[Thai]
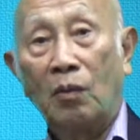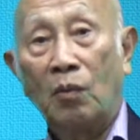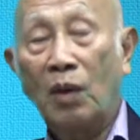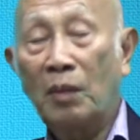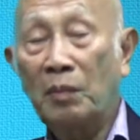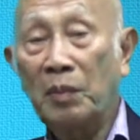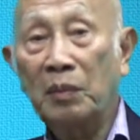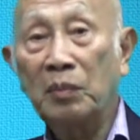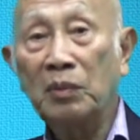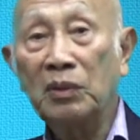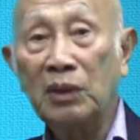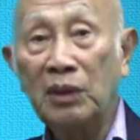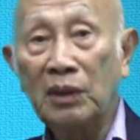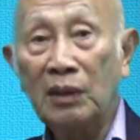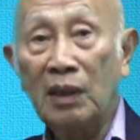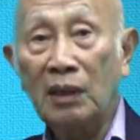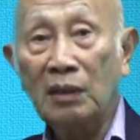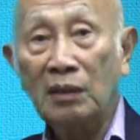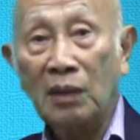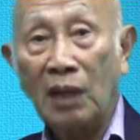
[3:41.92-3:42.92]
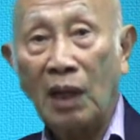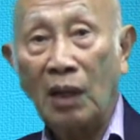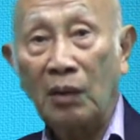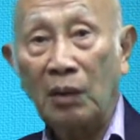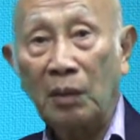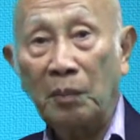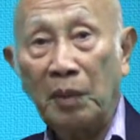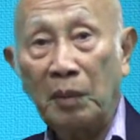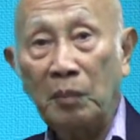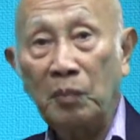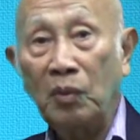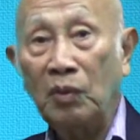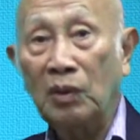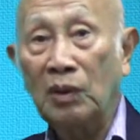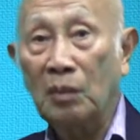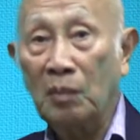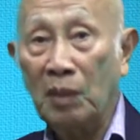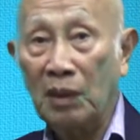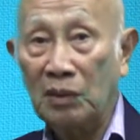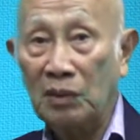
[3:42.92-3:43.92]
ความผิดปกติดังกล่าวเนี่ยเป็นผลห
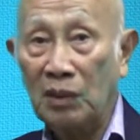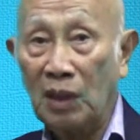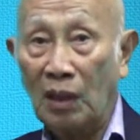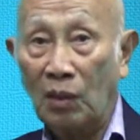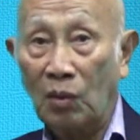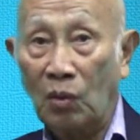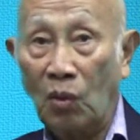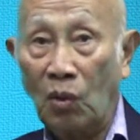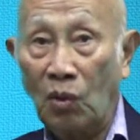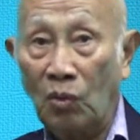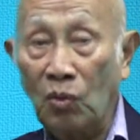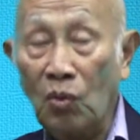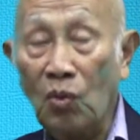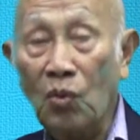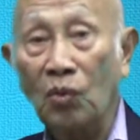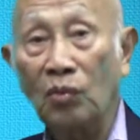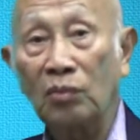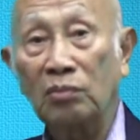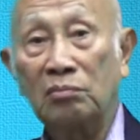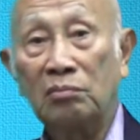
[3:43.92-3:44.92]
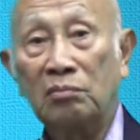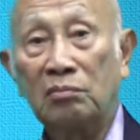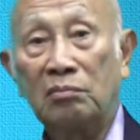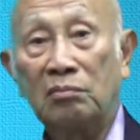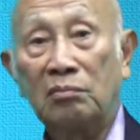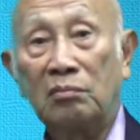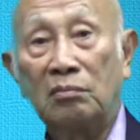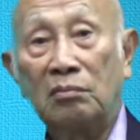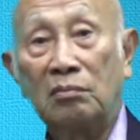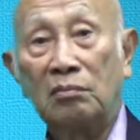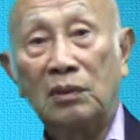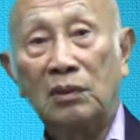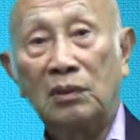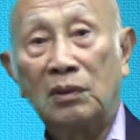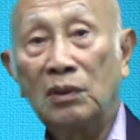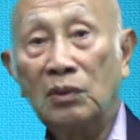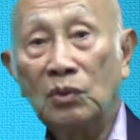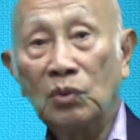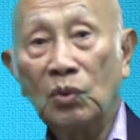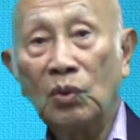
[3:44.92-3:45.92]
นึ่งมาจากรอยโรค
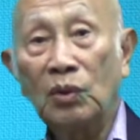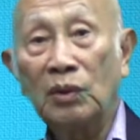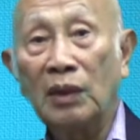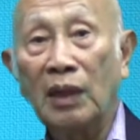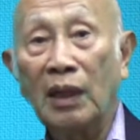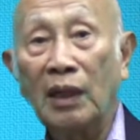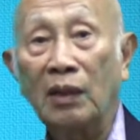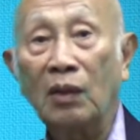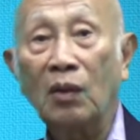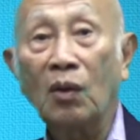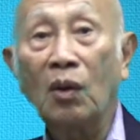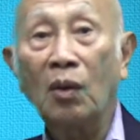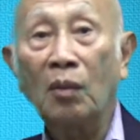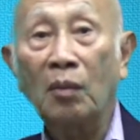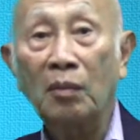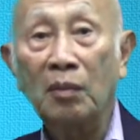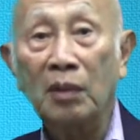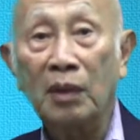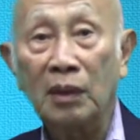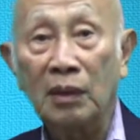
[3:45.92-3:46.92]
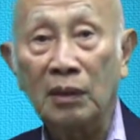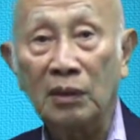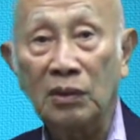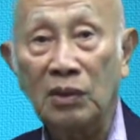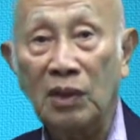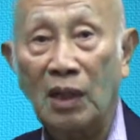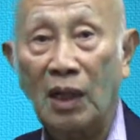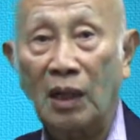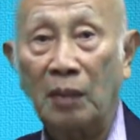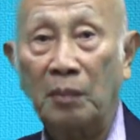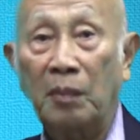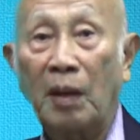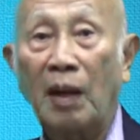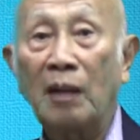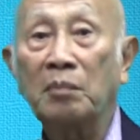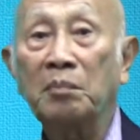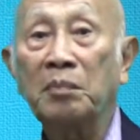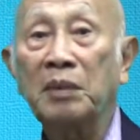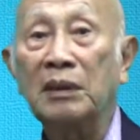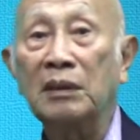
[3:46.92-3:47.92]
ซึ่งส่วนใหญ่ก็เกิดจากพั
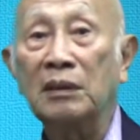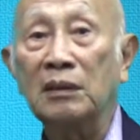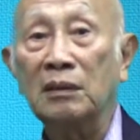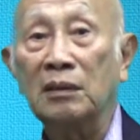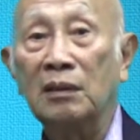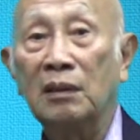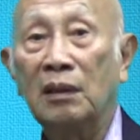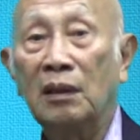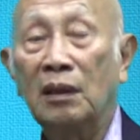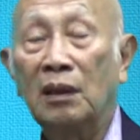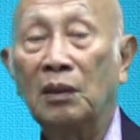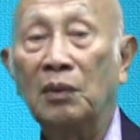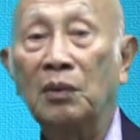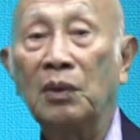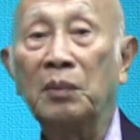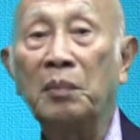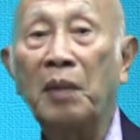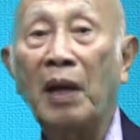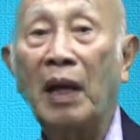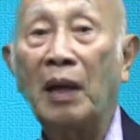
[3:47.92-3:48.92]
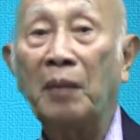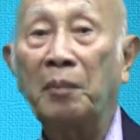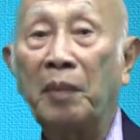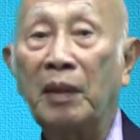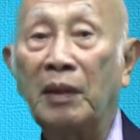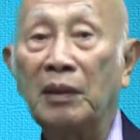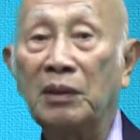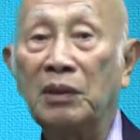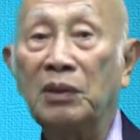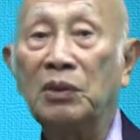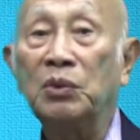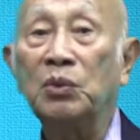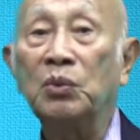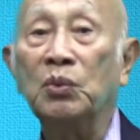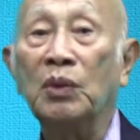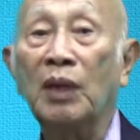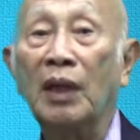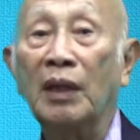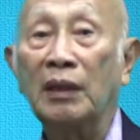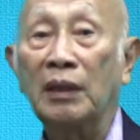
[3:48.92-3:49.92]
งผืดหรือแผลเป็นที่อ
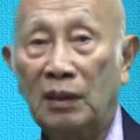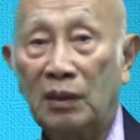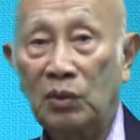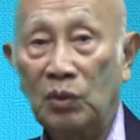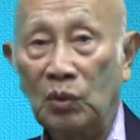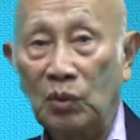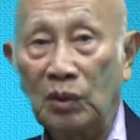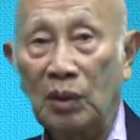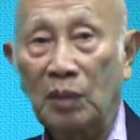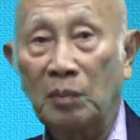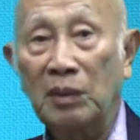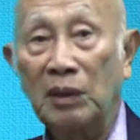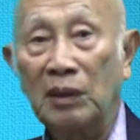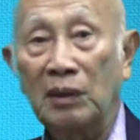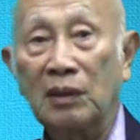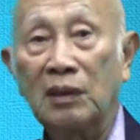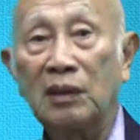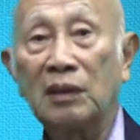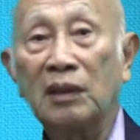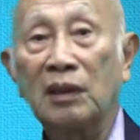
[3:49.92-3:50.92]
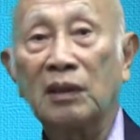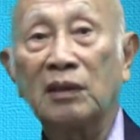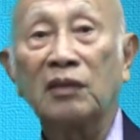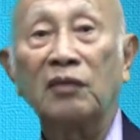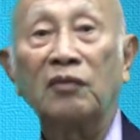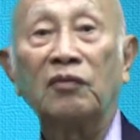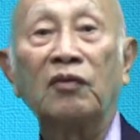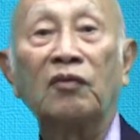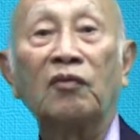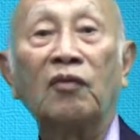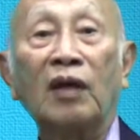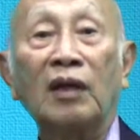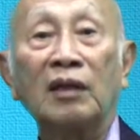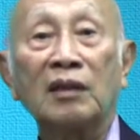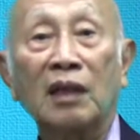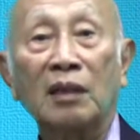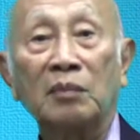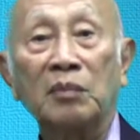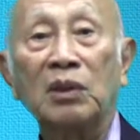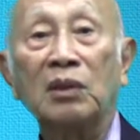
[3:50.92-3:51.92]
ยู่ในจุดกำเนิดคลื่นกระแสไฟฟ้า
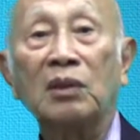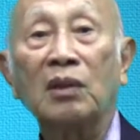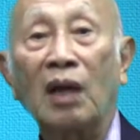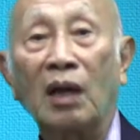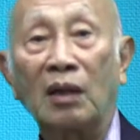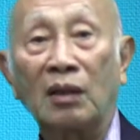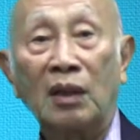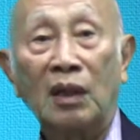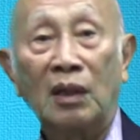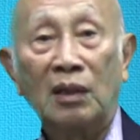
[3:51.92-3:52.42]
ตามที่กล่าว